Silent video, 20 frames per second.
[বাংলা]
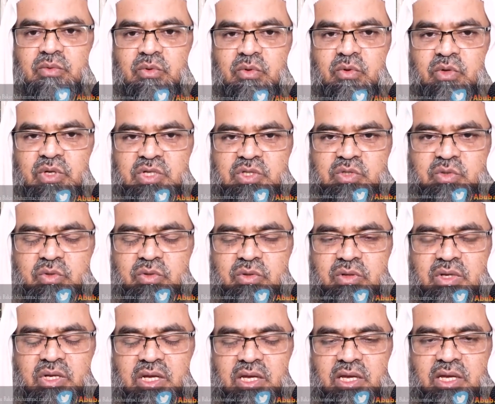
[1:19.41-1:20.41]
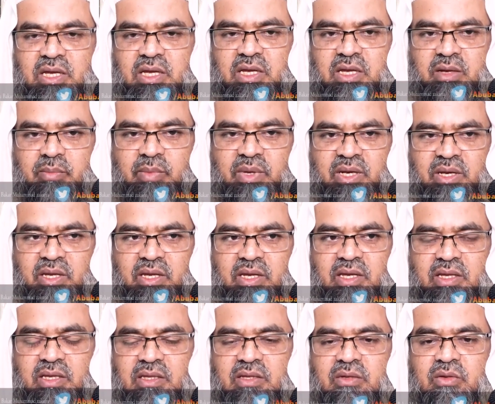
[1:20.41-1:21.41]
কোনো কিছুর মানে
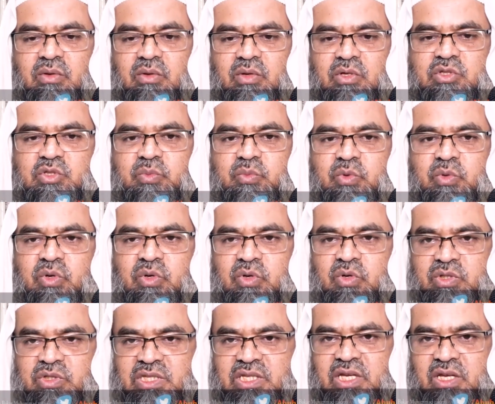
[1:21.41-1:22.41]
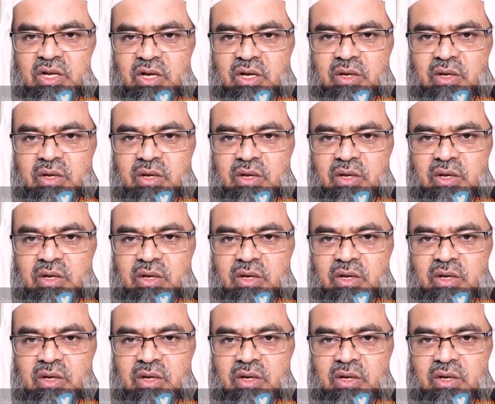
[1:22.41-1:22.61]
কোনো কিছু পূরণ করতে